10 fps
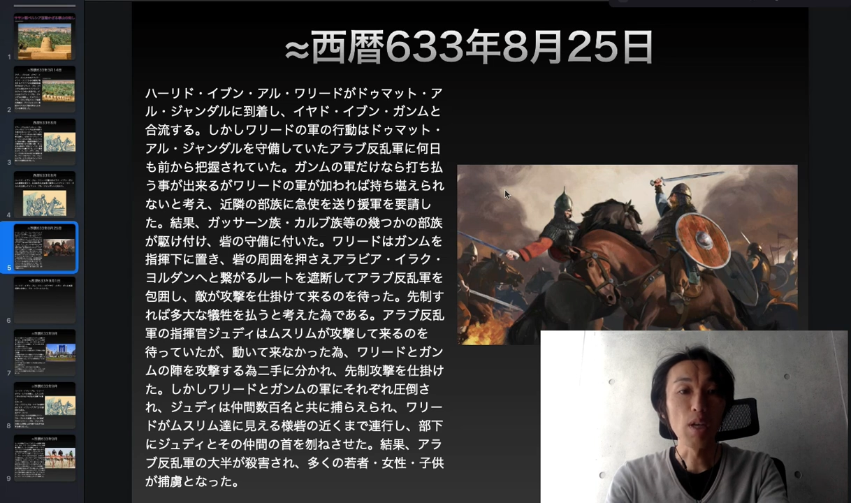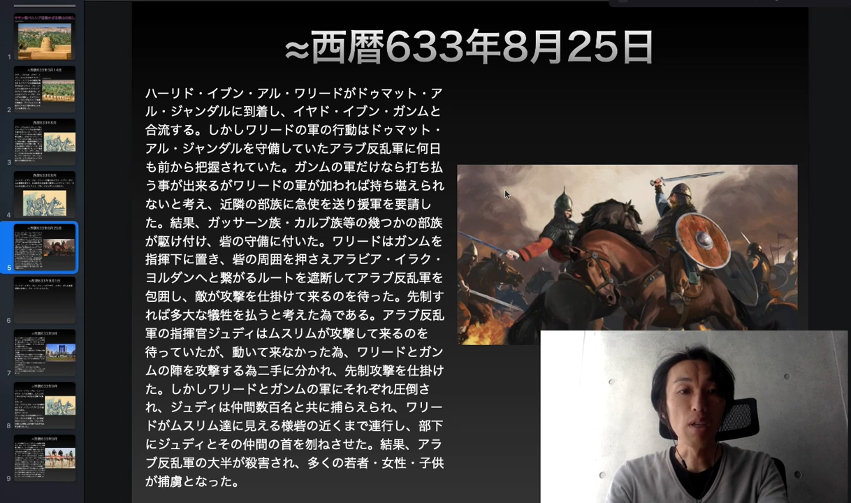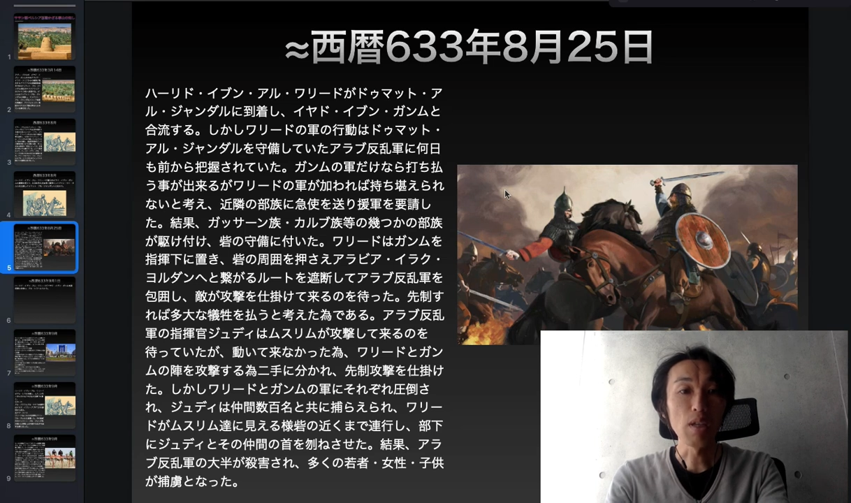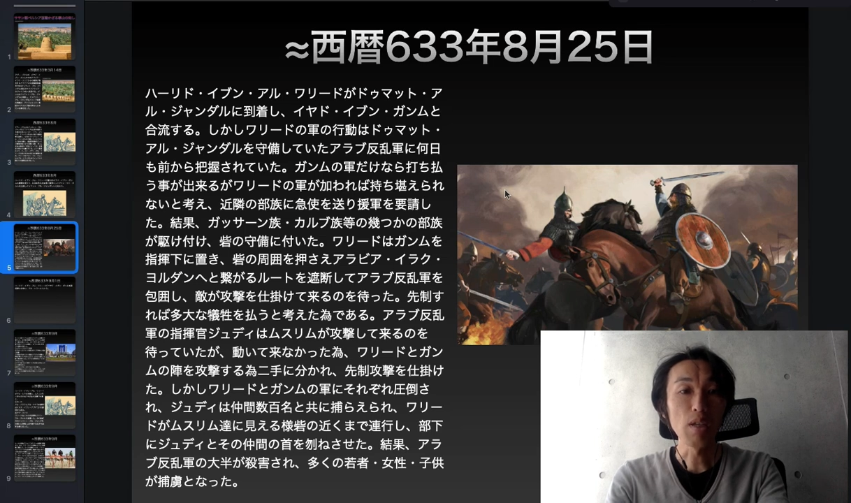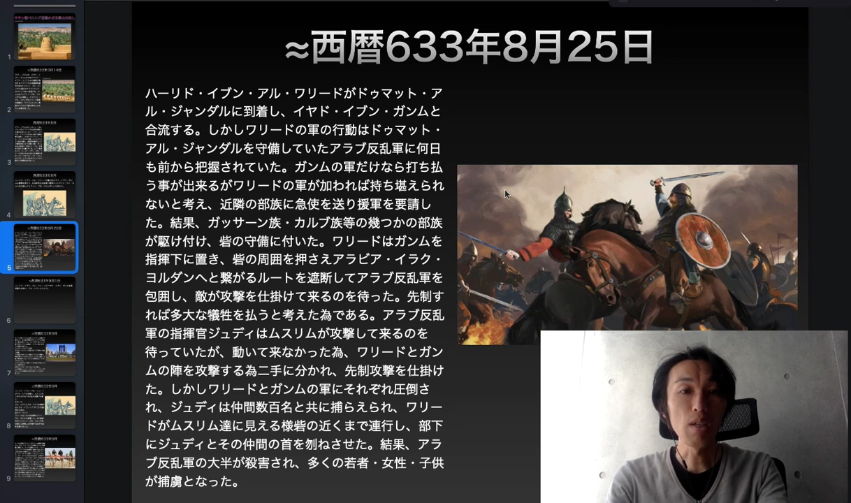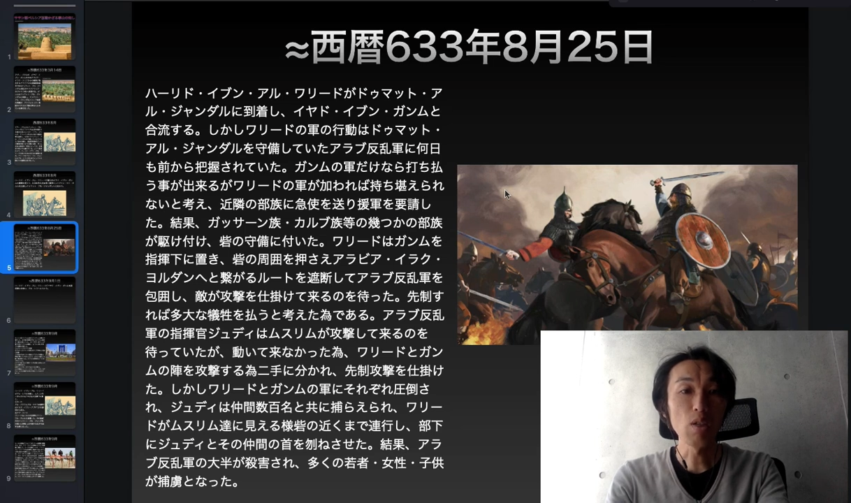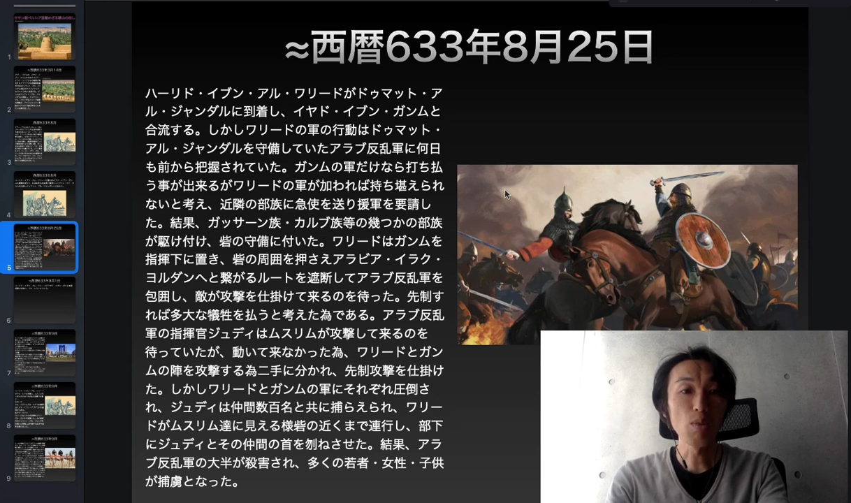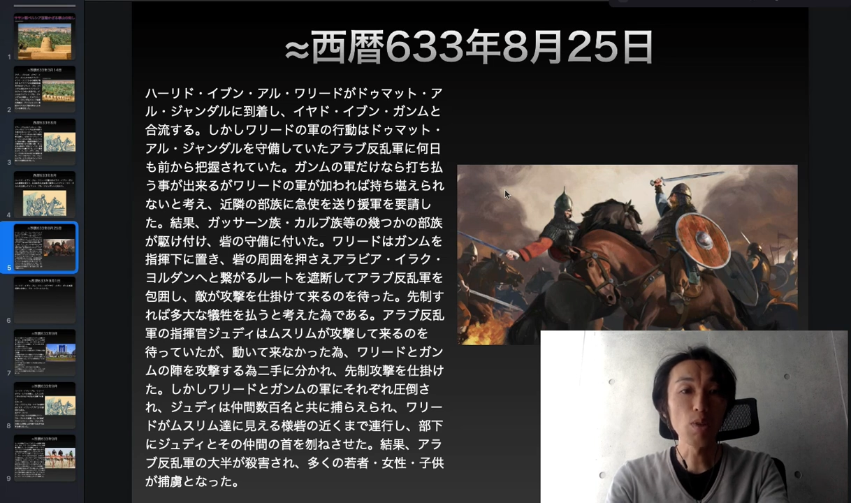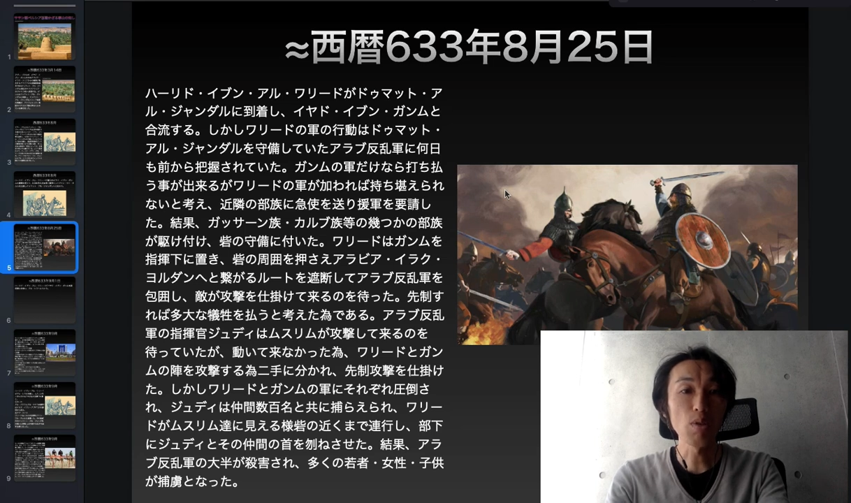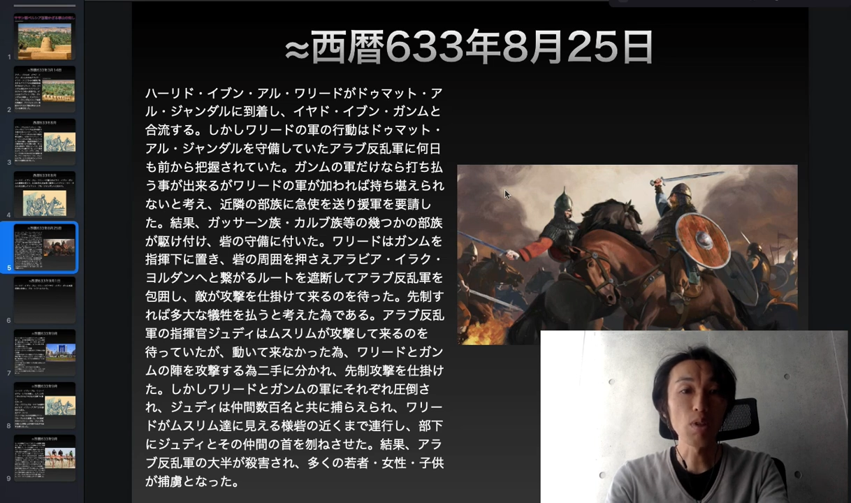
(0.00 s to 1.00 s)
近隣の部
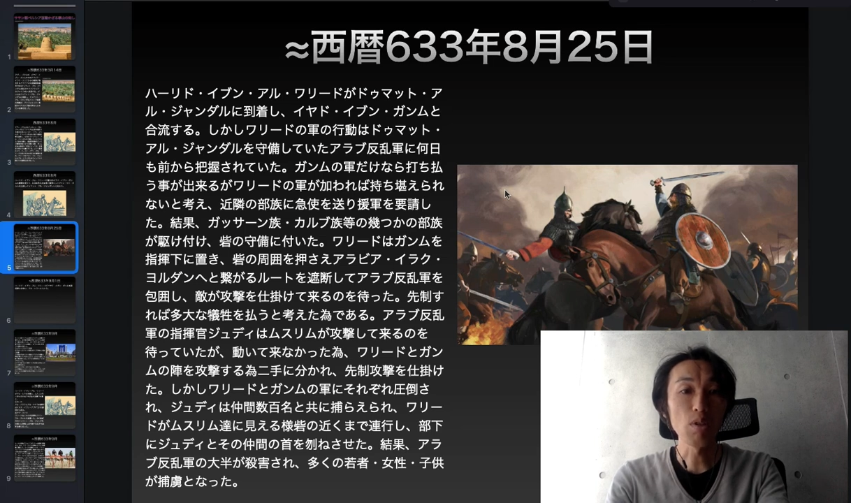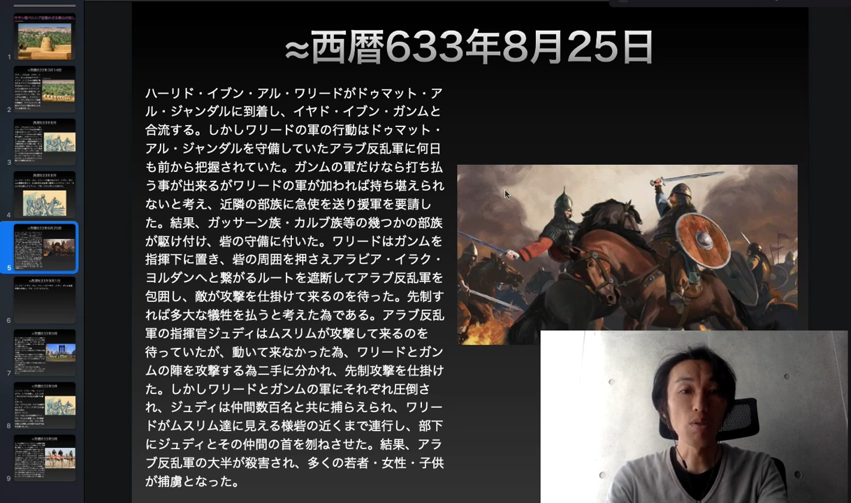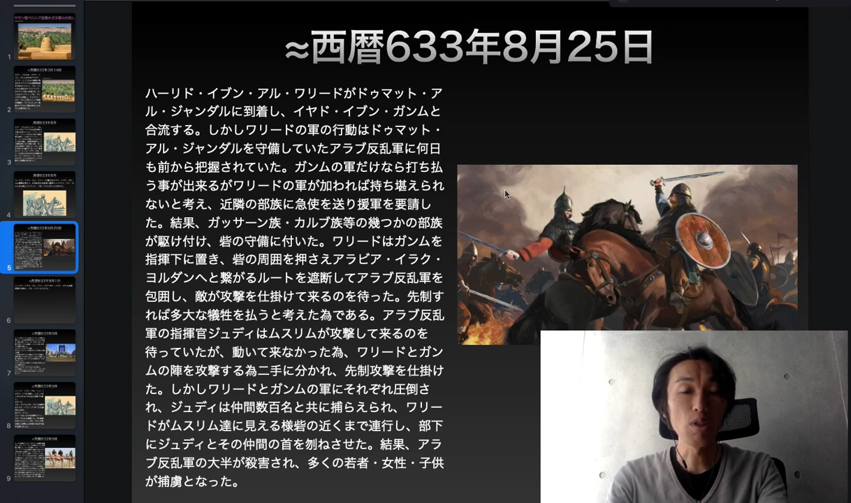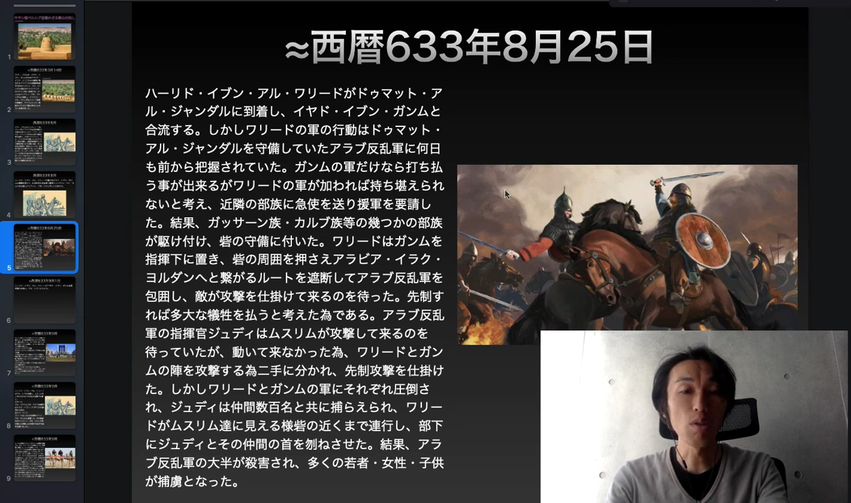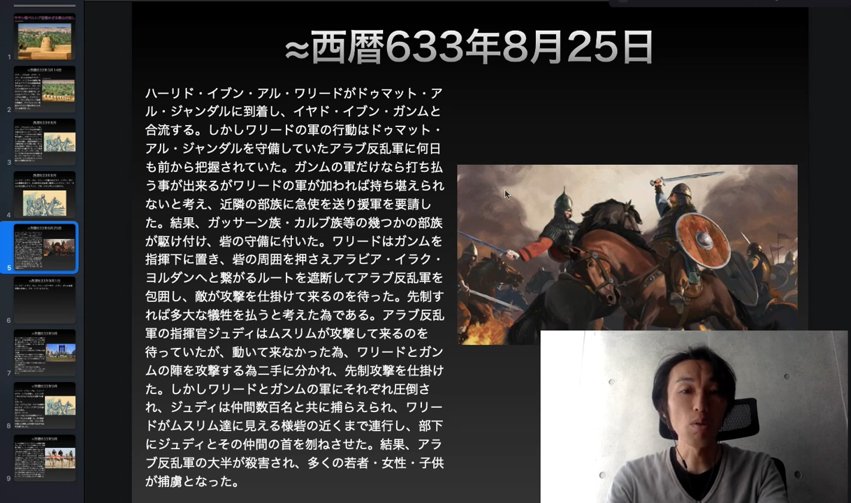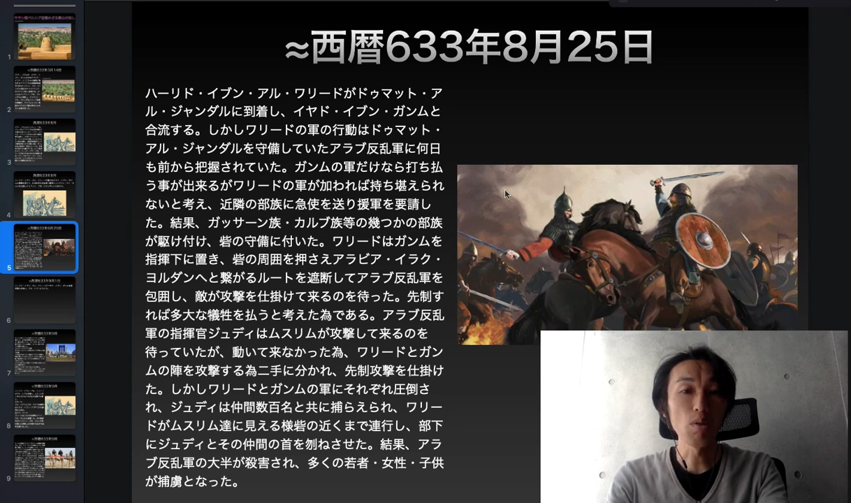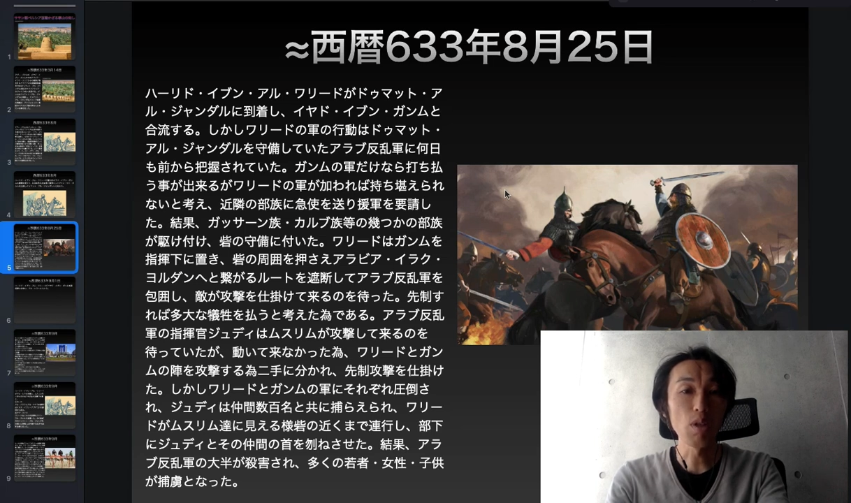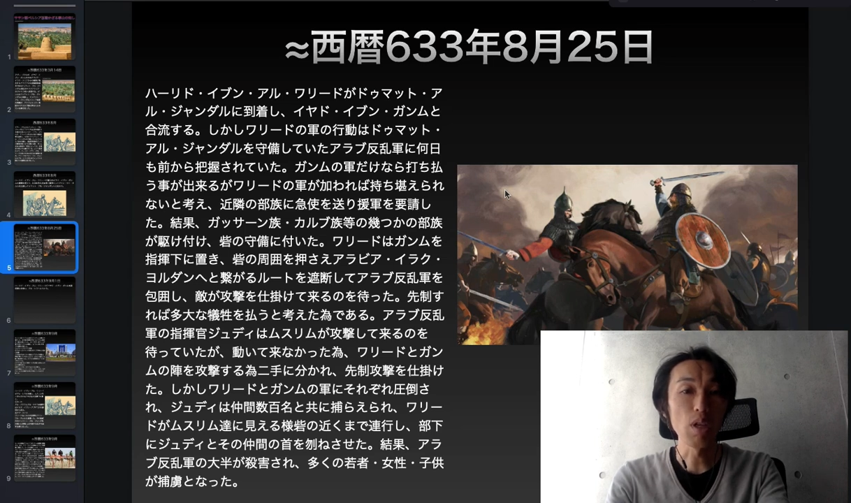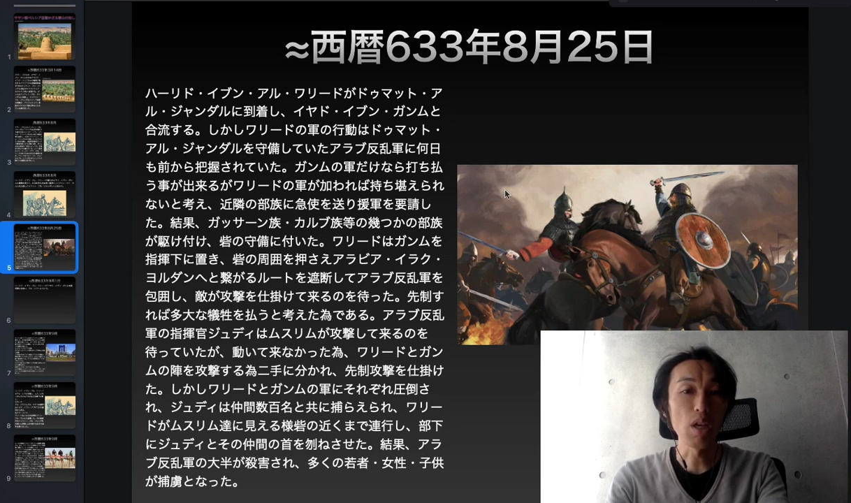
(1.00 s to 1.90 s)
族に急死を送り、